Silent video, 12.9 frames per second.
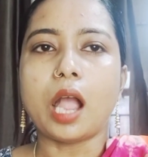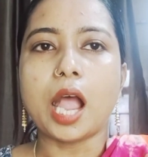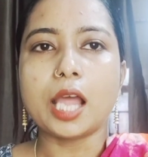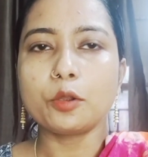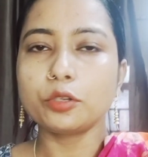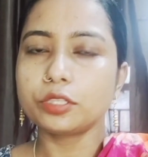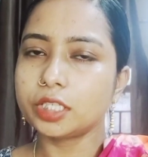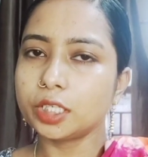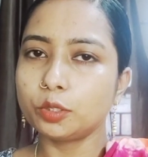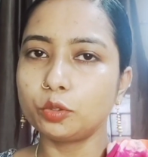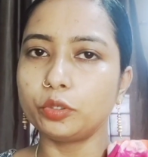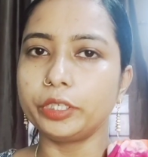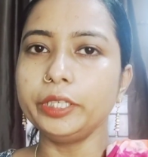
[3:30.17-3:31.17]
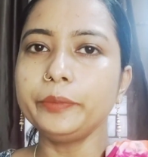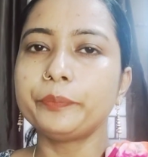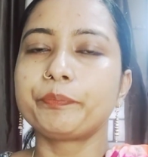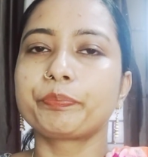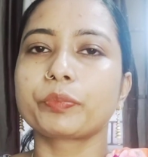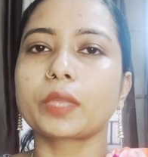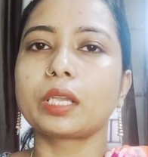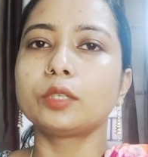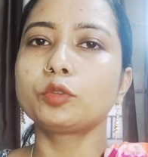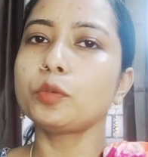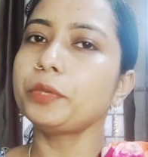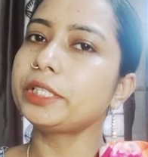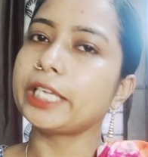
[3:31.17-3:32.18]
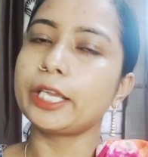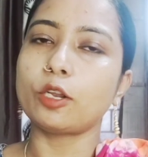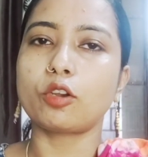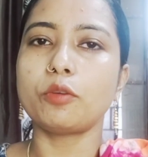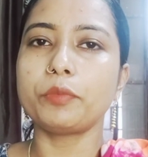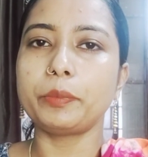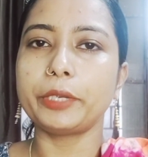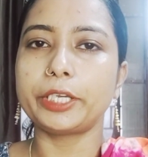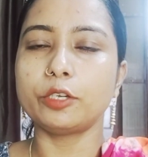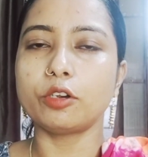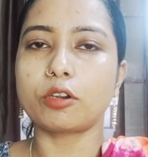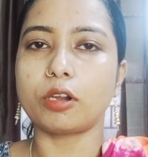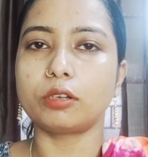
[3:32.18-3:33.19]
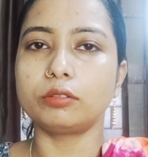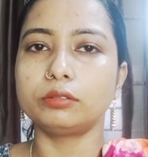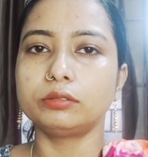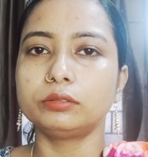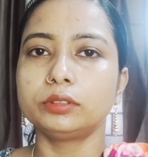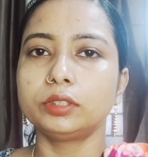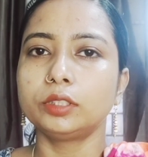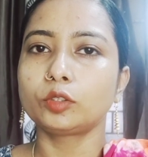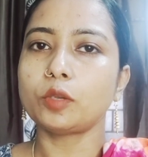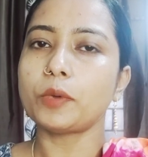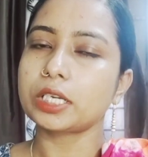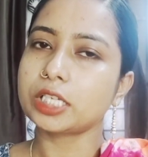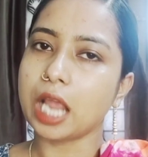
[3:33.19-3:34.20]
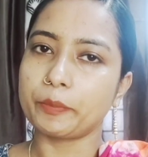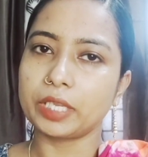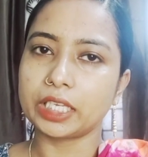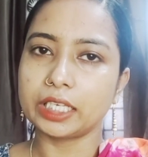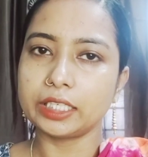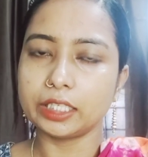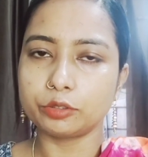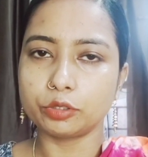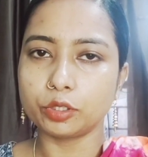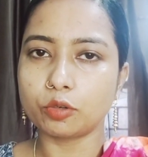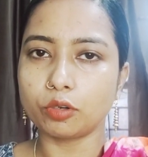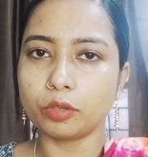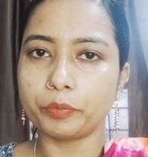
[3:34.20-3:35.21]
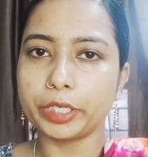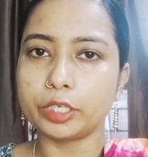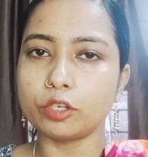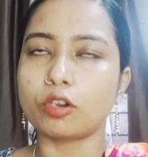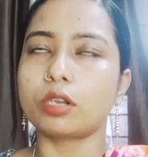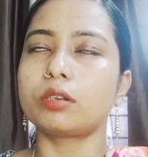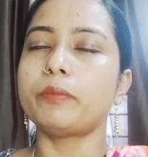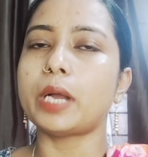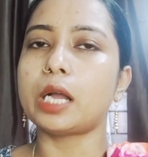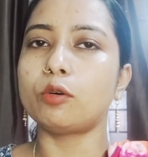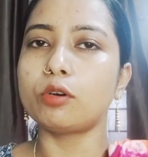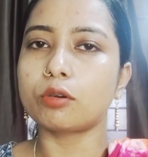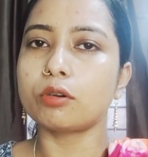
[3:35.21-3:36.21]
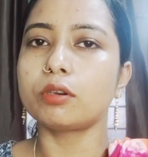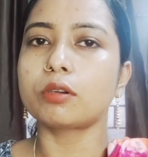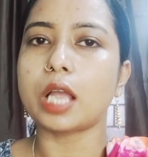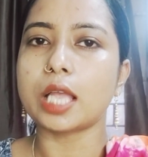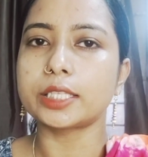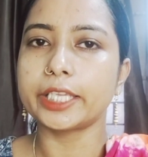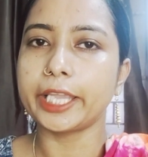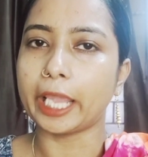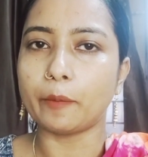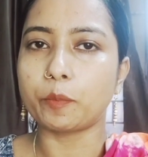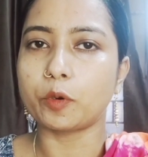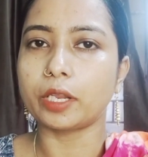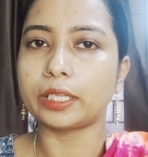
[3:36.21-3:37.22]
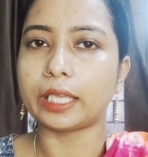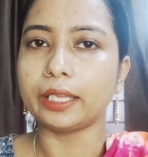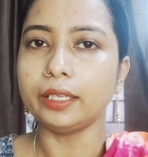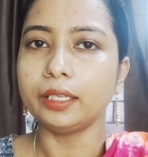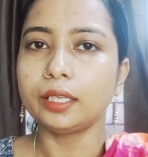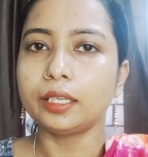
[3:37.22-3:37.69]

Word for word: আর হচ্ছে দুই তুমি যেরকমই ভিডিও করো তোমার স্বামীকে নিয়ে যদি কোনো ভিডিও করো বা ও কোনো কাজে হেল্প করে দেয়